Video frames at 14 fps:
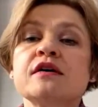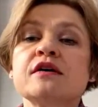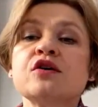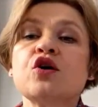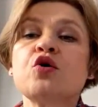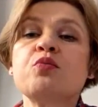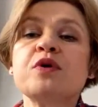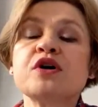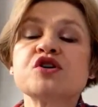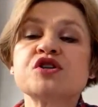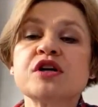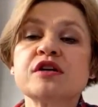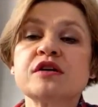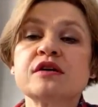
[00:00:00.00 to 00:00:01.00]
y,
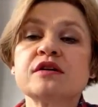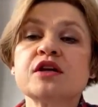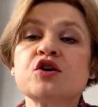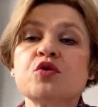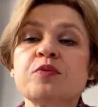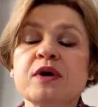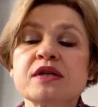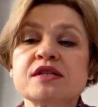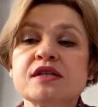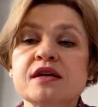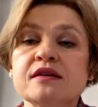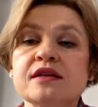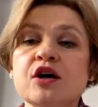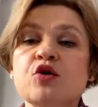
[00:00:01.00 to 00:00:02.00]
obejrzenie tego
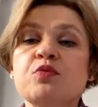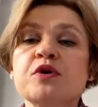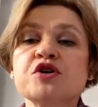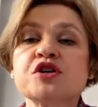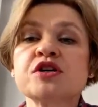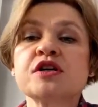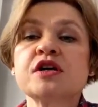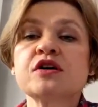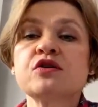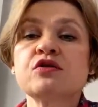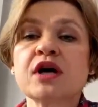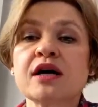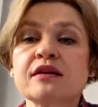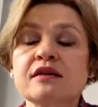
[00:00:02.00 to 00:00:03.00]
pacjenta, obejrzenie
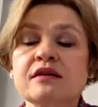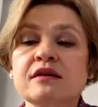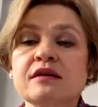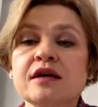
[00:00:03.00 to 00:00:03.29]
jego rany